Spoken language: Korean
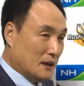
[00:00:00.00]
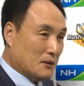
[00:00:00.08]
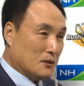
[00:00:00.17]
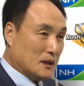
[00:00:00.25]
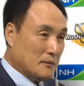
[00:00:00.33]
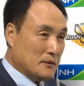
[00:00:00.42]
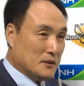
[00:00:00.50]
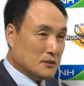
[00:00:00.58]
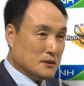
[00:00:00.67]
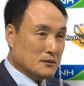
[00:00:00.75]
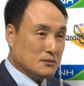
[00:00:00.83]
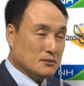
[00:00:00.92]
하고
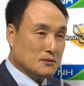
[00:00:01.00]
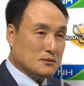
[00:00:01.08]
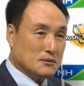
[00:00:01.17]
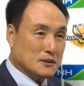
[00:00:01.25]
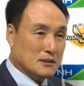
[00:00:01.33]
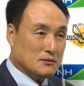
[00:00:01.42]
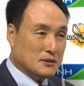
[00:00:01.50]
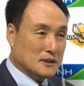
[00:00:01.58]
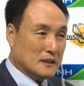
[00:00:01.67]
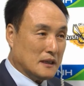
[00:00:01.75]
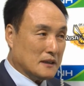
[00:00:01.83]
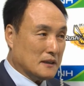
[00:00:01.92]
까메오 선수가
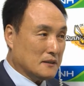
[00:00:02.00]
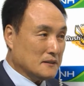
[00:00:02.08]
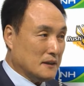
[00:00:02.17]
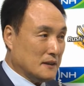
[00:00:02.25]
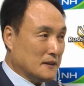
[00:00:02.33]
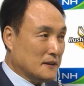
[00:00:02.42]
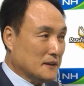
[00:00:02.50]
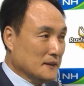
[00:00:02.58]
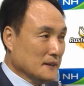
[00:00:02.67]
둘이서 하게 되는데